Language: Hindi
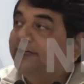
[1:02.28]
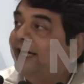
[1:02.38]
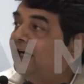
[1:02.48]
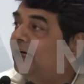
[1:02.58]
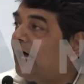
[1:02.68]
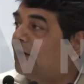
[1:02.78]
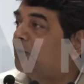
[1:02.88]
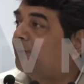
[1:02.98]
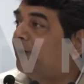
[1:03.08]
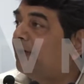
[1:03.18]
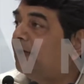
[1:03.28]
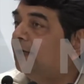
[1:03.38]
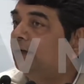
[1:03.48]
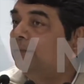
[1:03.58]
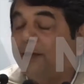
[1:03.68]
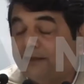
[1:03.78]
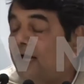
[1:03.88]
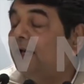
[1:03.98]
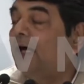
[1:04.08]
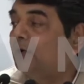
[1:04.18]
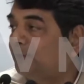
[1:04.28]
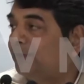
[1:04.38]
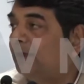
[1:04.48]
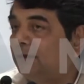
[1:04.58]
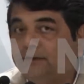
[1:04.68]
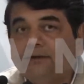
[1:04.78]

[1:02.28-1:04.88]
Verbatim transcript: डेढ़ लाख रुपए पंद्रह लाख रुपए